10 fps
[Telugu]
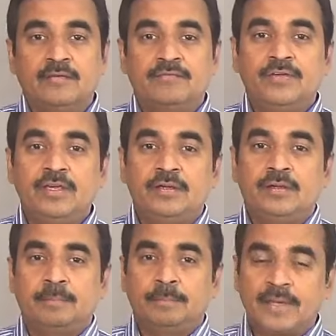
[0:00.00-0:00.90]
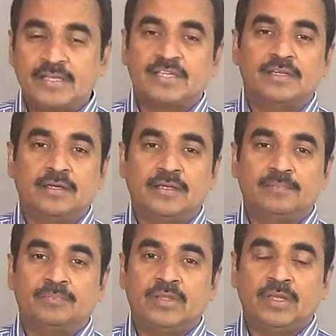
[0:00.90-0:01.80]
ఫీ పే చేయాలి
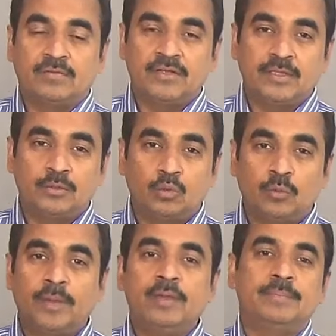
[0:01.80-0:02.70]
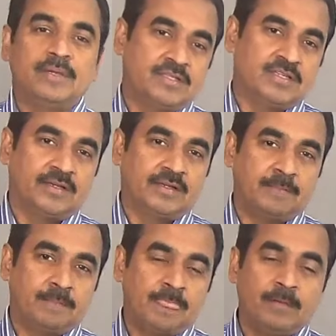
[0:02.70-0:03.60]
ఇరవై ఐదు లోపే పే చేయాలి
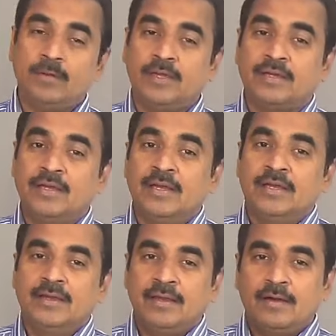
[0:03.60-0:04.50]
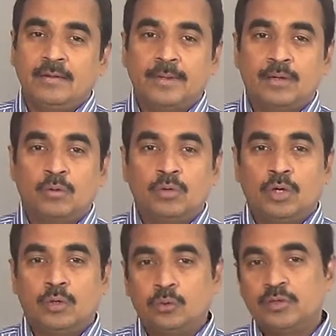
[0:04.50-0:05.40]
ఓకే ఇలా మనం
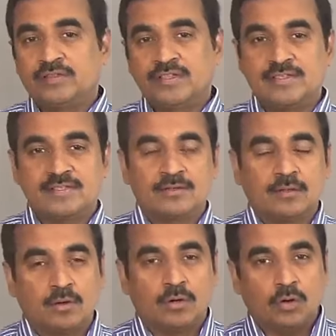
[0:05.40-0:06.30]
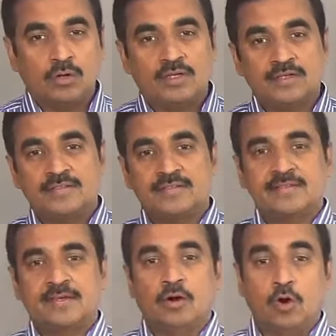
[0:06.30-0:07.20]
నోటీసెస్ ఆర్డర్స్
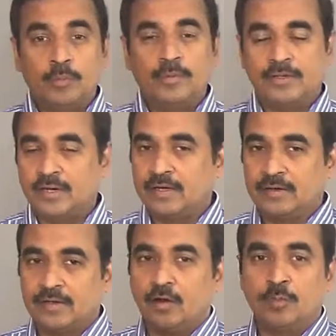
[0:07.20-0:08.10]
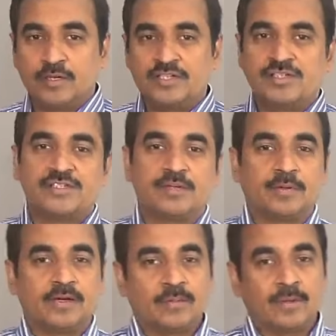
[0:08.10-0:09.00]
ఆబ్ ఇలాంటి ఆబ్లిగేషన్స్
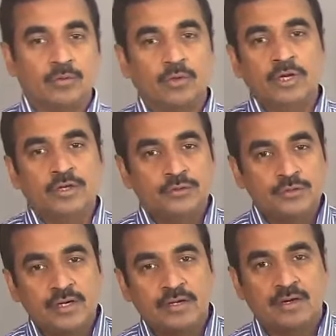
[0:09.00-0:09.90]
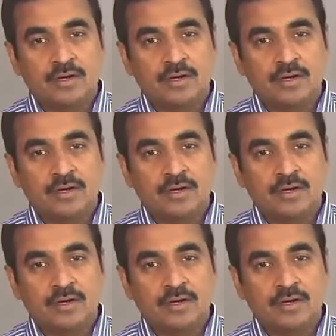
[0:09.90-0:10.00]
చెప్పడానికి మనం యూజువల్గా